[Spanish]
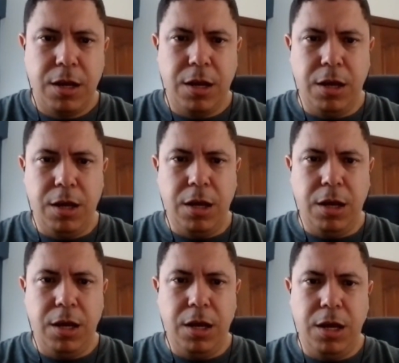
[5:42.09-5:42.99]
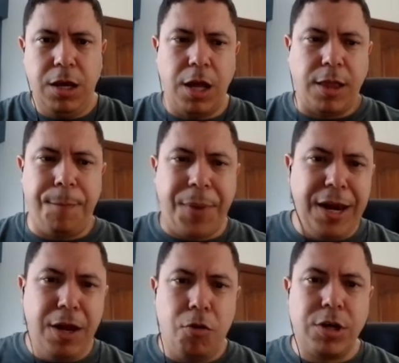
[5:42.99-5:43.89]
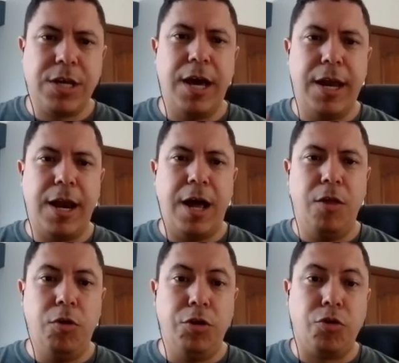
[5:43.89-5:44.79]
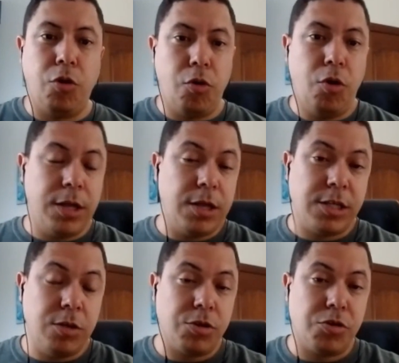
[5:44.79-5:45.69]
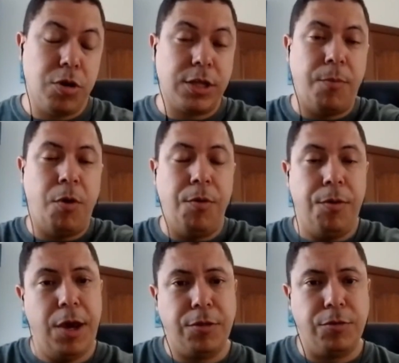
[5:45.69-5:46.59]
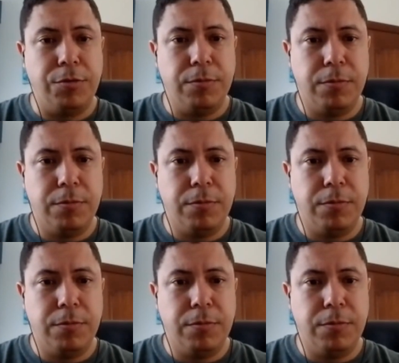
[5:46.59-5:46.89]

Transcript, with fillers: y, este pánico que se ha generado en torno a esta situación que estamos viviendo?